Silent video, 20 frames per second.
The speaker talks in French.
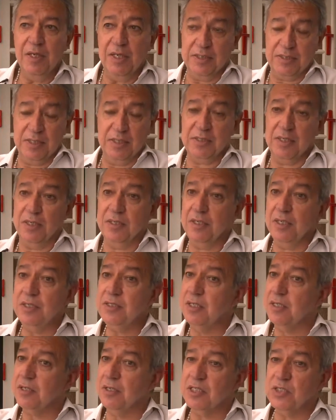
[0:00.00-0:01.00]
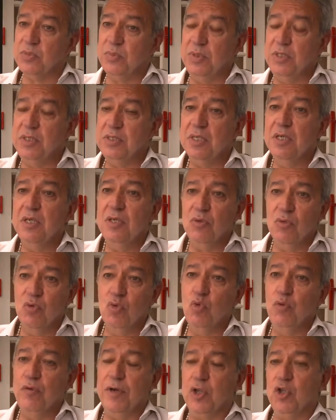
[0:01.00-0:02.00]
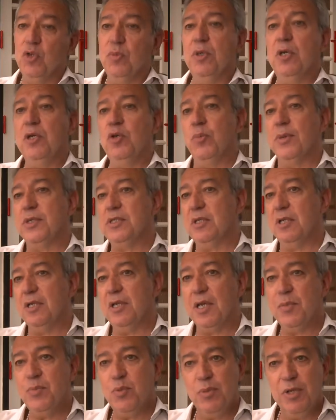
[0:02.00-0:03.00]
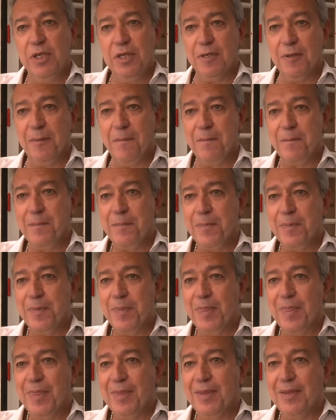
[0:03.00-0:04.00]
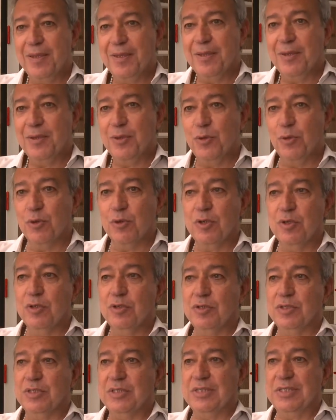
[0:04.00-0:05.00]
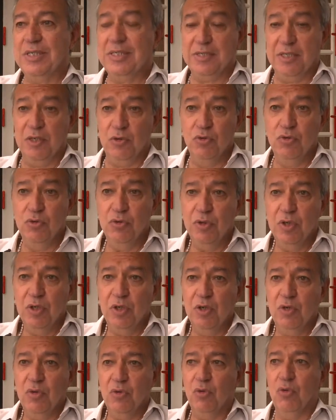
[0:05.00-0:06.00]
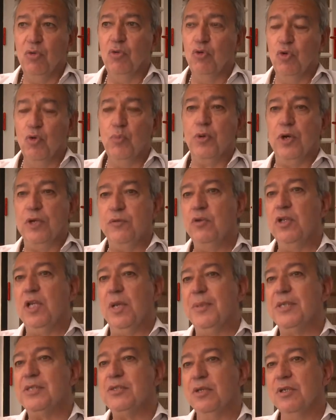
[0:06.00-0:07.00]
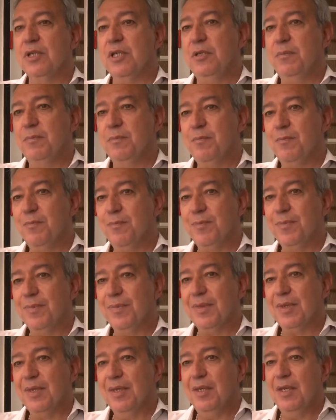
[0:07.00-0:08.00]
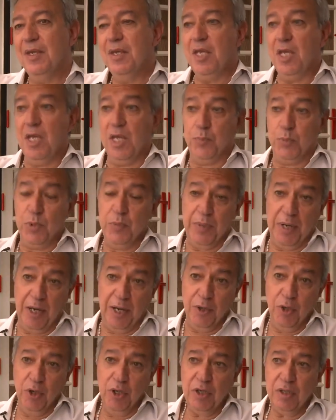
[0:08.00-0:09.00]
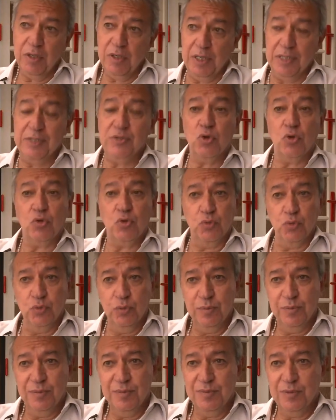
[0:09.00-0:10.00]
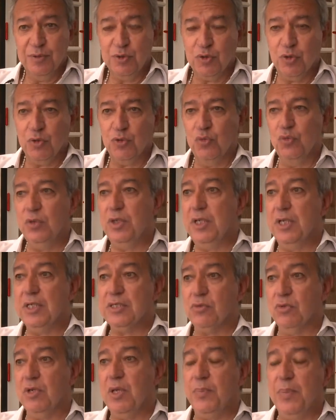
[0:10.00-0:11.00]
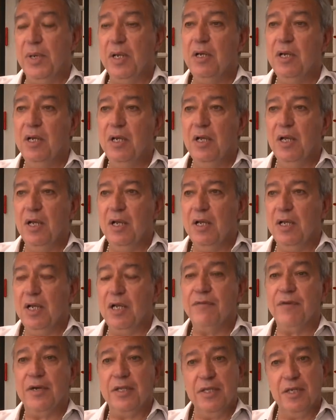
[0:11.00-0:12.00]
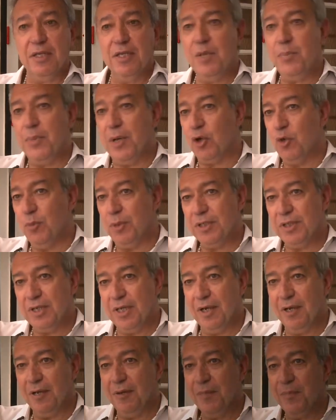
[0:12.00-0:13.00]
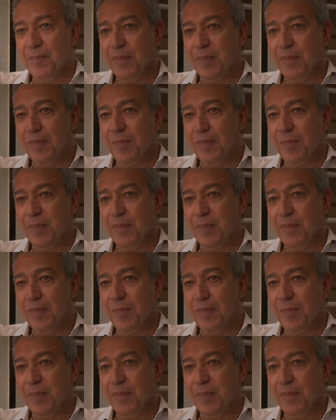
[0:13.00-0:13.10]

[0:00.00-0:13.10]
Et cette synthèse est transmise au gouvernement et au président de la République. Donc euh, ces élus ont le point de vue de la maçonnerie. Et puis par ailleurs, et surtout, surtout, il y a ce qu'on appelle la fraternelle parlementaire.